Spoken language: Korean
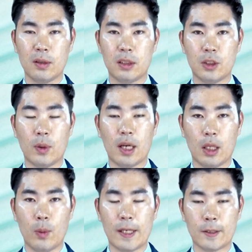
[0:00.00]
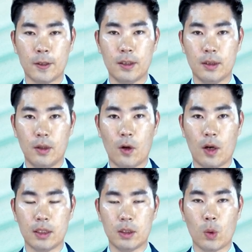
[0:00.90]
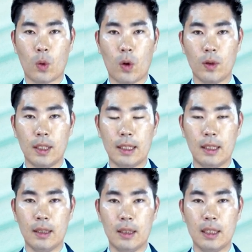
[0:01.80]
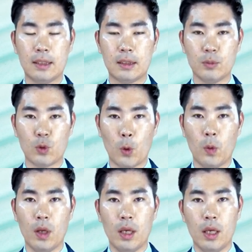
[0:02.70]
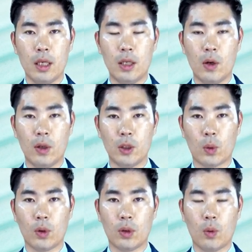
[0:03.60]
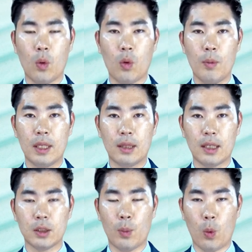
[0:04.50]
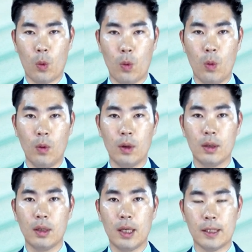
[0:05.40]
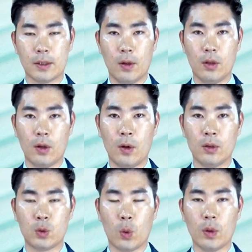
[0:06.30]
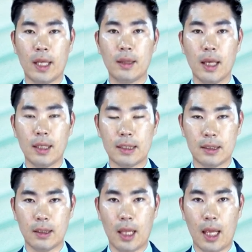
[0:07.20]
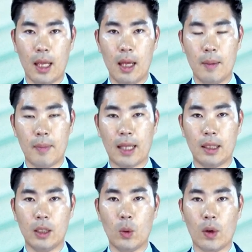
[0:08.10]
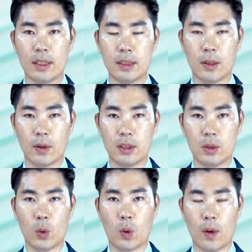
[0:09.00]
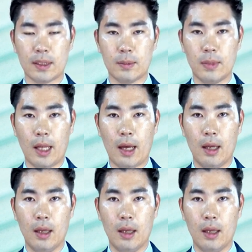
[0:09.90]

지원하기 위해서는 여러 가지 요건이 있, 으므로 이러한 요건을 꼼꼼히 따져보고 그래서 이런 좋은 혜택이 있을 때 많이 이용하시는 것이 좋을 것 같습니다.